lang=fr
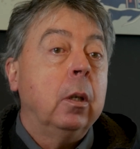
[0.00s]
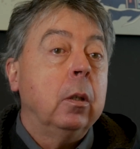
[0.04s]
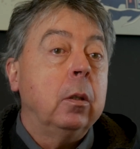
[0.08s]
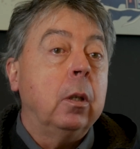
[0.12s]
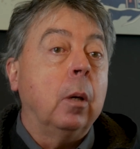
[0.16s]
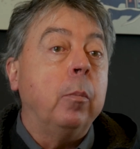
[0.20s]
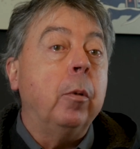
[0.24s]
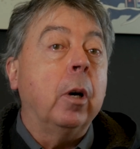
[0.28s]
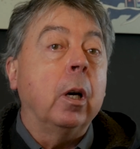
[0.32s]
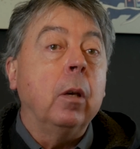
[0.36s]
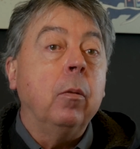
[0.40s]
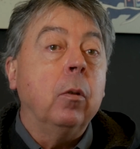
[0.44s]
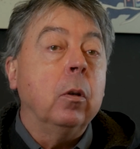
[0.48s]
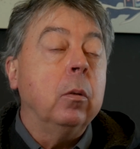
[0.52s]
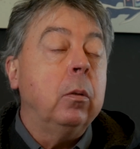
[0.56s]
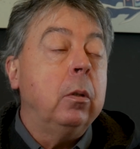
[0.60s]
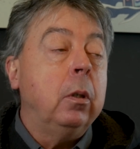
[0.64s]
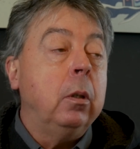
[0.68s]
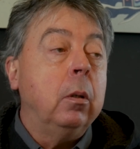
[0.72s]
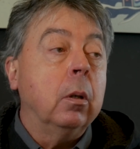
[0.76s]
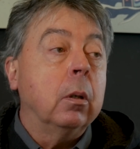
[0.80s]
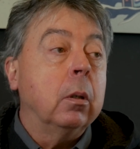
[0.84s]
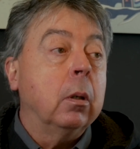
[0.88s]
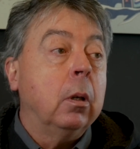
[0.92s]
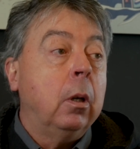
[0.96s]
Ça m'est arrivé
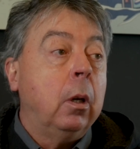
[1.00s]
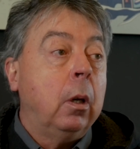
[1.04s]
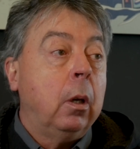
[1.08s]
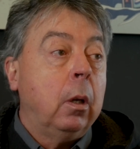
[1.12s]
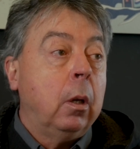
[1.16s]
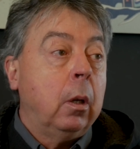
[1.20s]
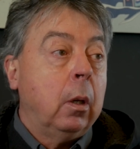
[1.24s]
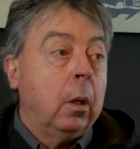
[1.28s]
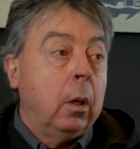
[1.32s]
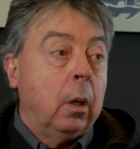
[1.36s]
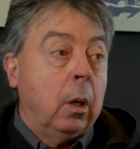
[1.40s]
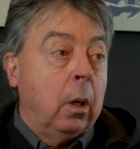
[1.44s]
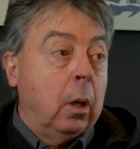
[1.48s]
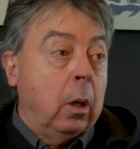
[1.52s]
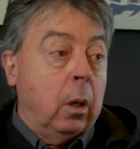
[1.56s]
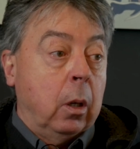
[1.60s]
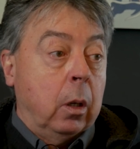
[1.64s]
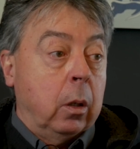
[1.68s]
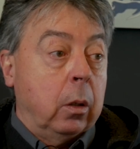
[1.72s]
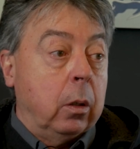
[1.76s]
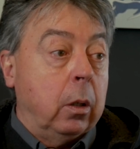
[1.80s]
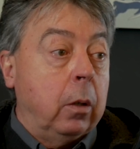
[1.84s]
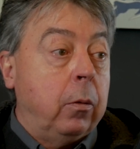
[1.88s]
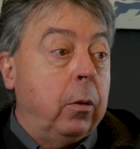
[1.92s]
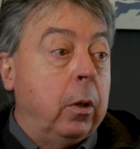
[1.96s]
aussi dans
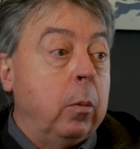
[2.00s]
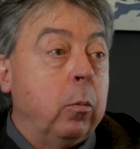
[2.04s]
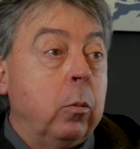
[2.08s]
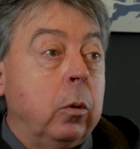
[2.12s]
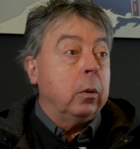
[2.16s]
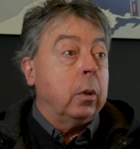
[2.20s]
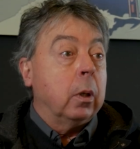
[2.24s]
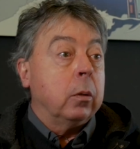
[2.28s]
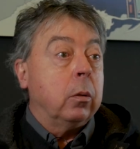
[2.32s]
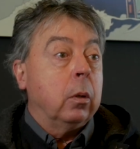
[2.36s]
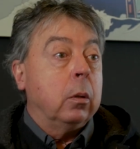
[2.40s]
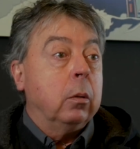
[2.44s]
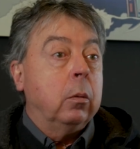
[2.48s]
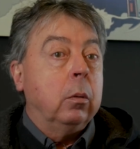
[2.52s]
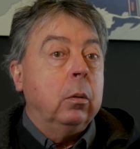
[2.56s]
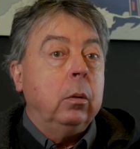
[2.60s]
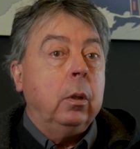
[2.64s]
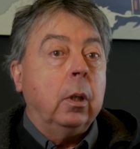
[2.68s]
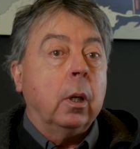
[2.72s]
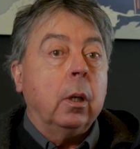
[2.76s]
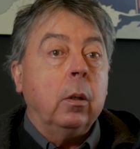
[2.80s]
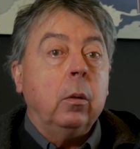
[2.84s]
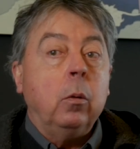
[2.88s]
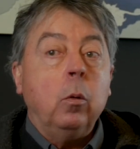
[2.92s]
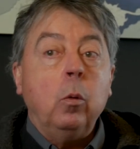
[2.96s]
des films où d'un seul coup
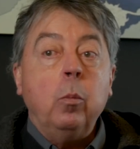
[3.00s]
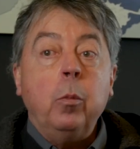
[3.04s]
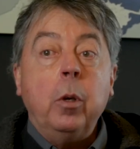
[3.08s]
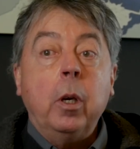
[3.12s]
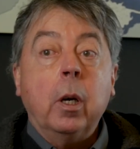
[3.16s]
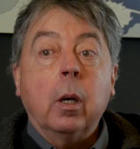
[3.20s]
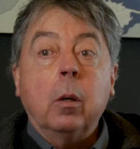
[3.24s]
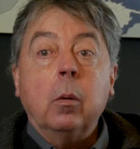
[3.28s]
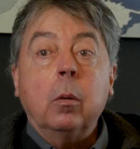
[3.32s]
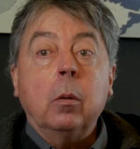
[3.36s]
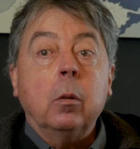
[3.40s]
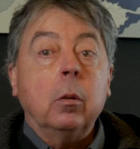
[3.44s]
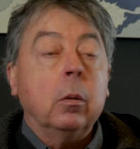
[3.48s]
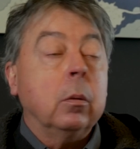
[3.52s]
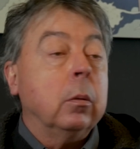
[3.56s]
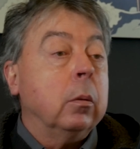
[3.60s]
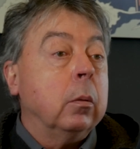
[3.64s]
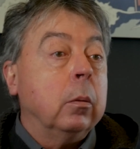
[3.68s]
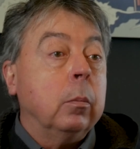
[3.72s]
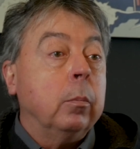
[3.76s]
il y a une lumière euh,